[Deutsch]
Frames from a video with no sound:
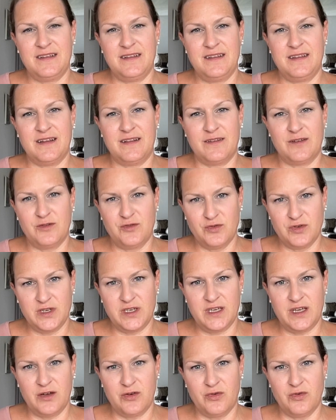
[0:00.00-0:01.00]
dazu
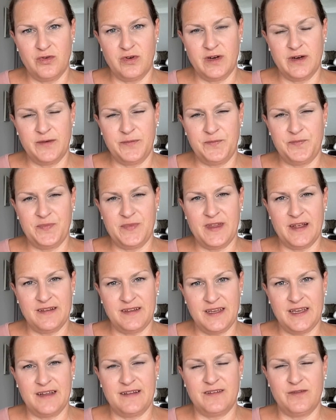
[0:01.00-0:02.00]
durchgerungen, dass
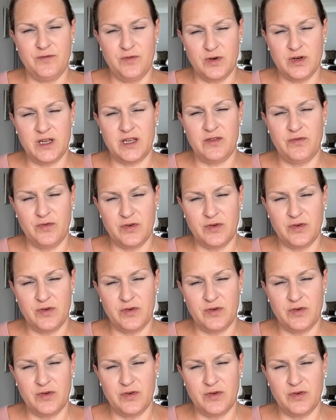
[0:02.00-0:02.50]
ich jetzt wirklich,